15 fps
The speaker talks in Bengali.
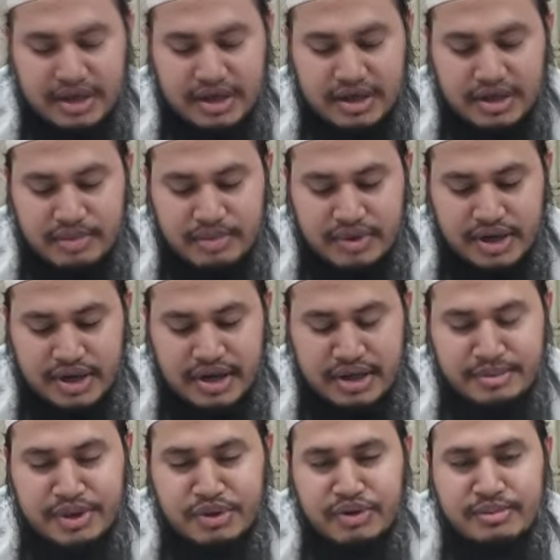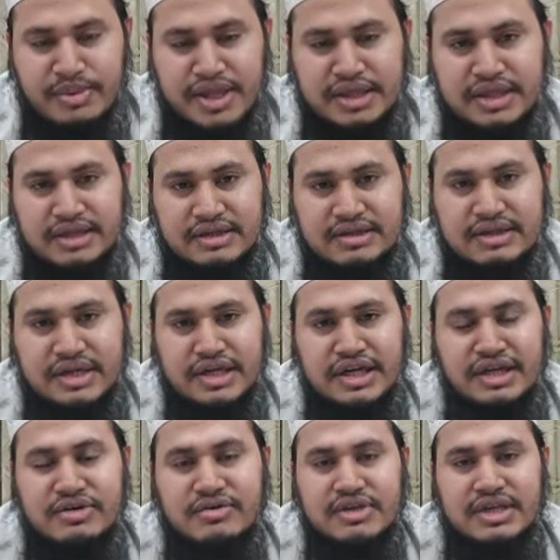আল্লাহ রব্বুল্লা আলমিন ওই বান্দার
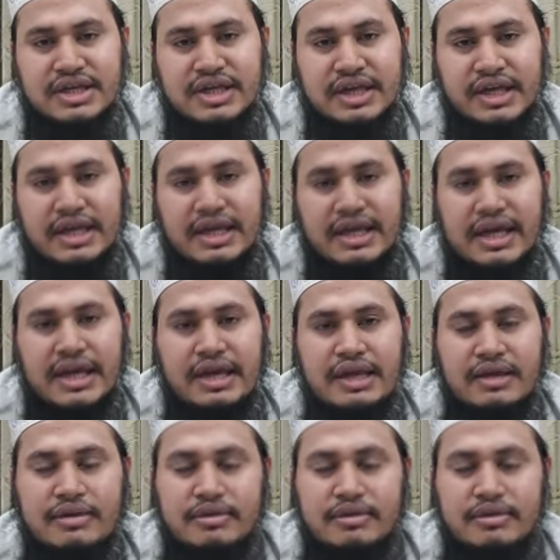নিকট থেকে এই